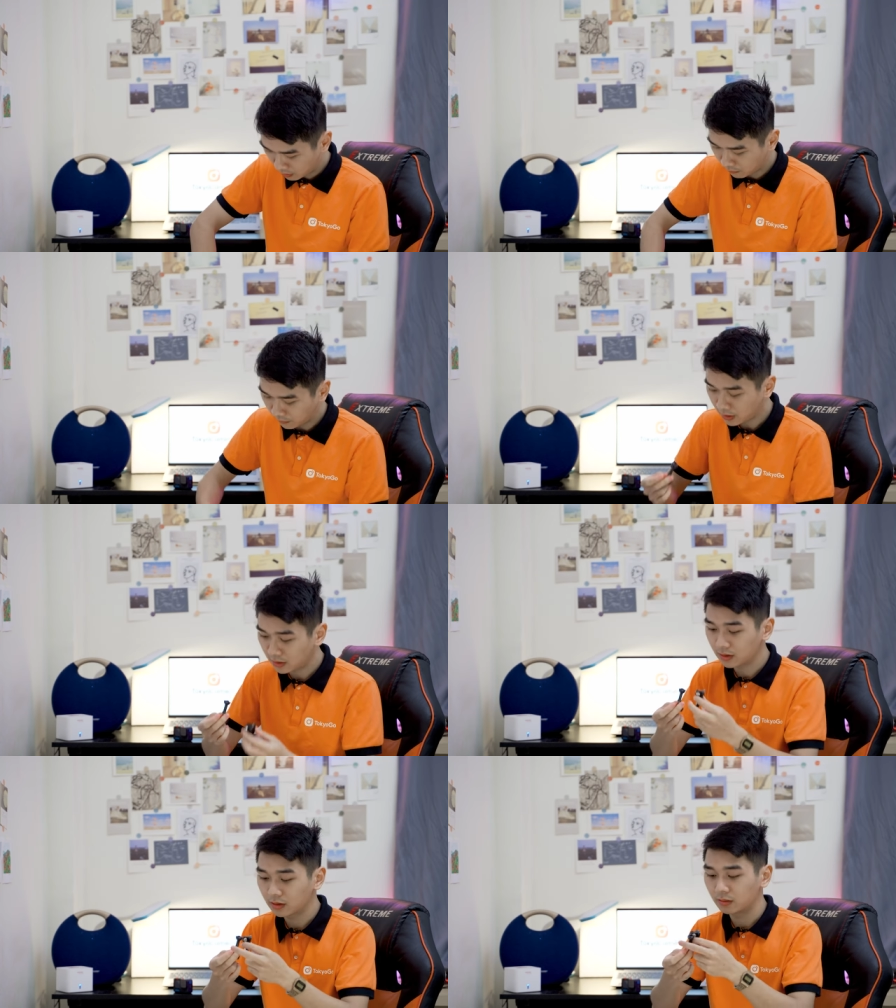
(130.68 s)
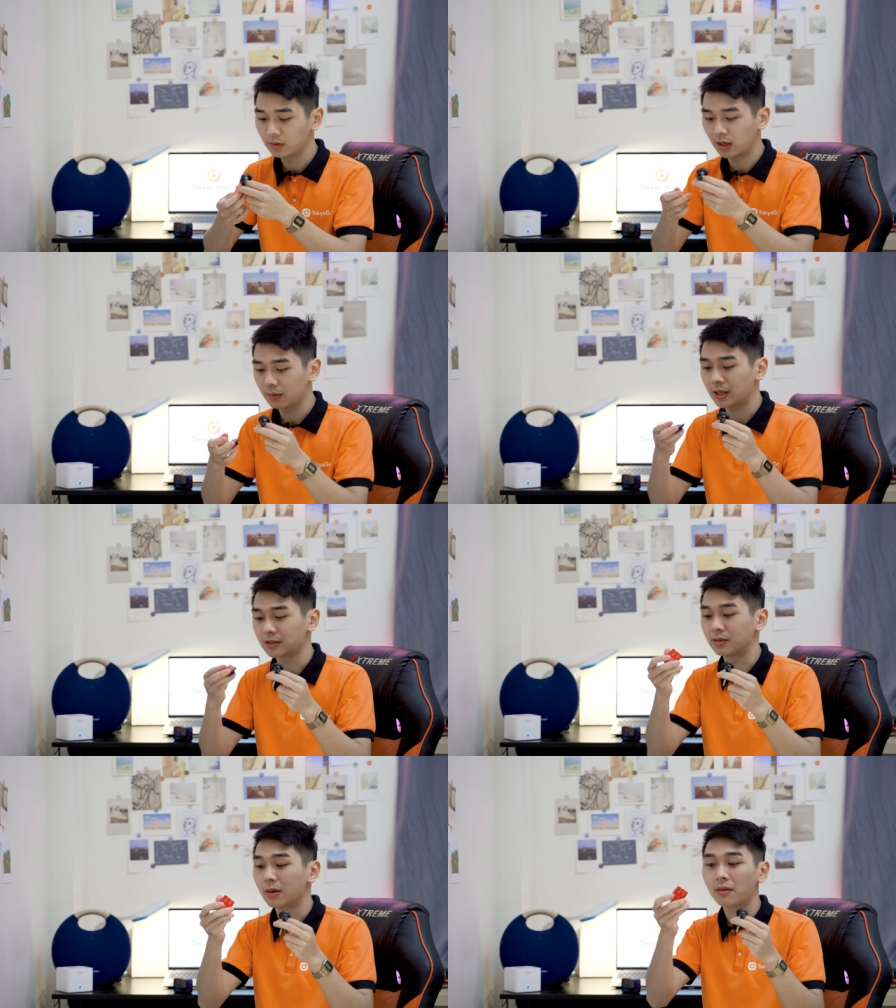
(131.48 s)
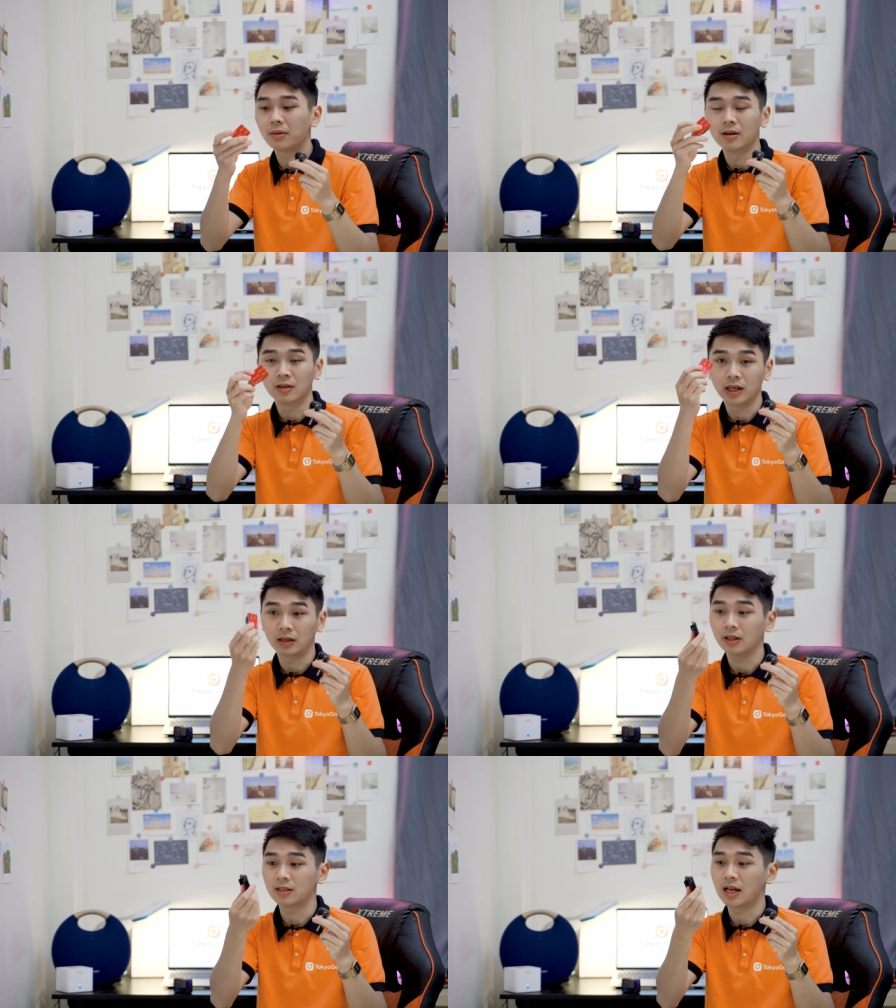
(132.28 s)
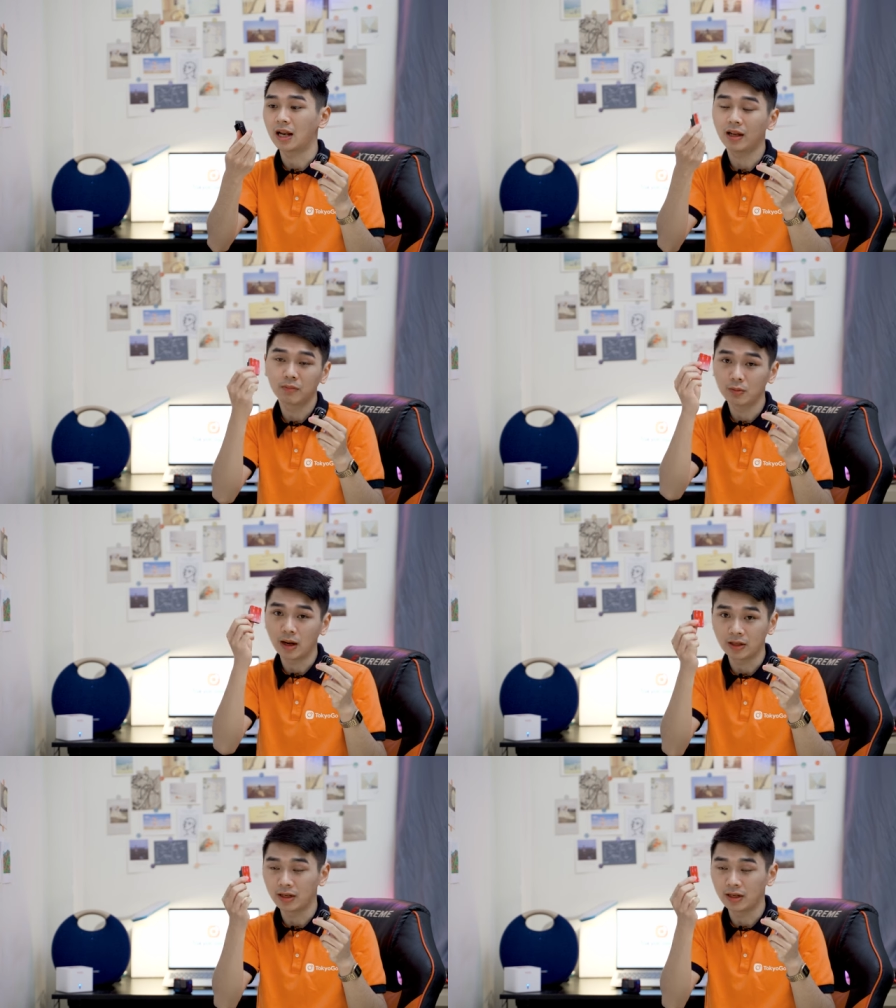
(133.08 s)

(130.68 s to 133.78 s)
ốc vít cũng như là băng dính 3M để có thể dán lên mũ bảo